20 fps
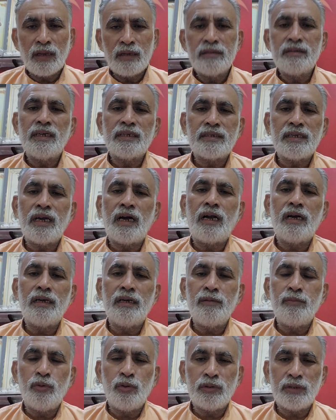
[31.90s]
जैसे
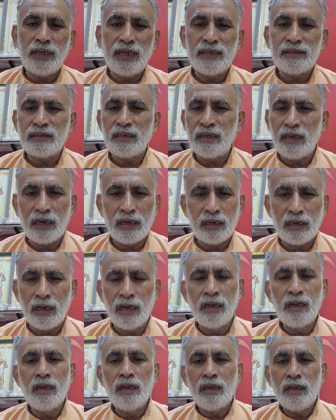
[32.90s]
हांडी बोलते हैं ऐसे ही हांडा
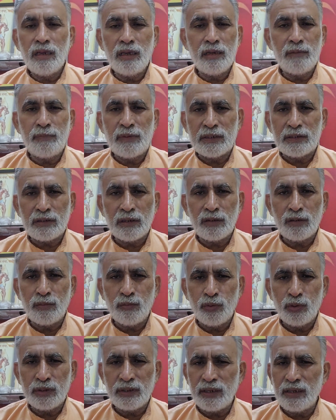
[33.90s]
एक बर्तन को
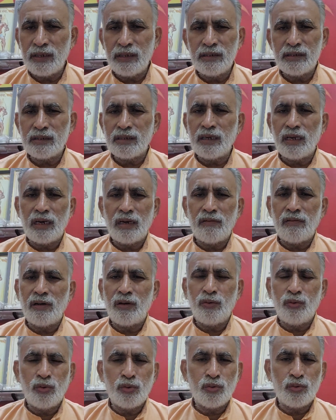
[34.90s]
बोलते हैं इसके अलावा
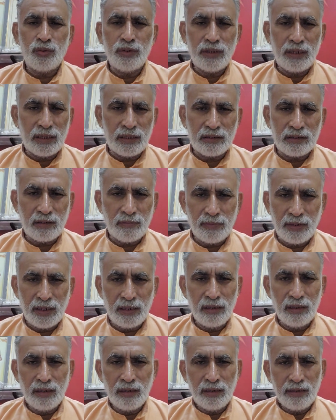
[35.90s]
और कोई अर्थ हमें
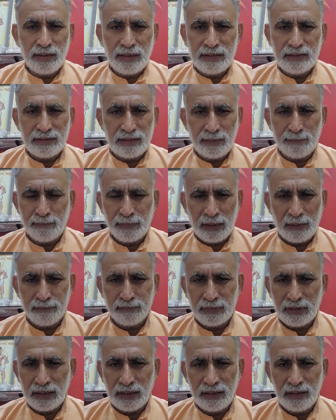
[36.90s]
कहीं से
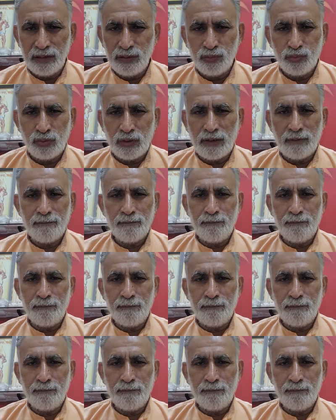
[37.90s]
प्राप्त नहीं हुआ